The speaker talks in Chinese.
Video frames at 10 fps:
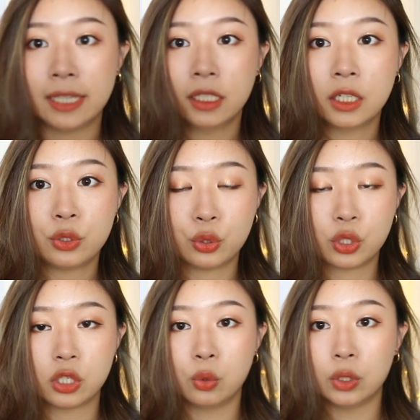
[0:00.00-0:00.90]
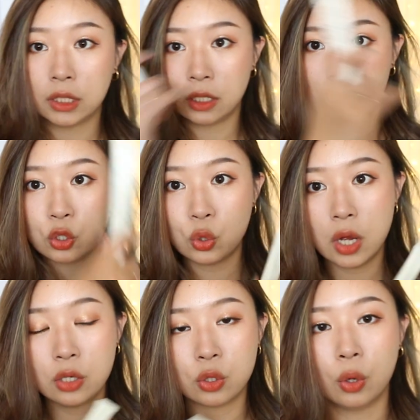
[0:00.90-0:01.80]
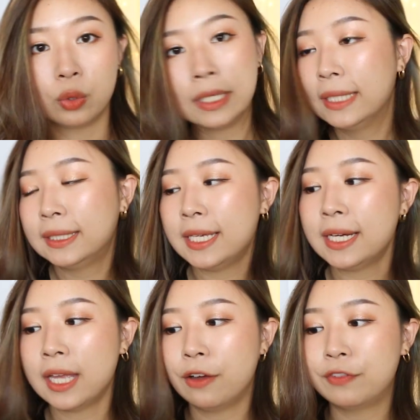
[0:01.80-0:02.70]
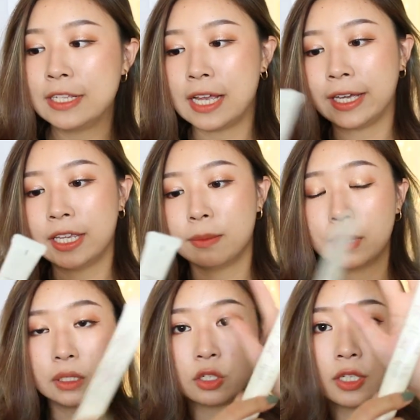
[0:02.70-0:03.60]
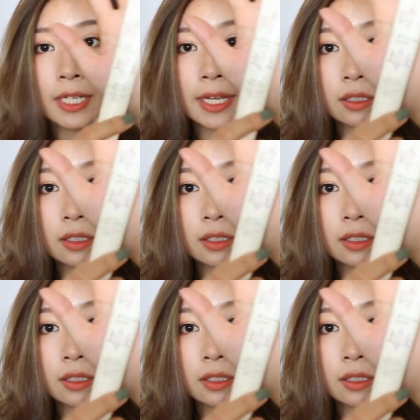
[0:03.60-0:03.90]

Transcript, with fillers: 来呢，就是我的妆容，第一个要分享给你们的是这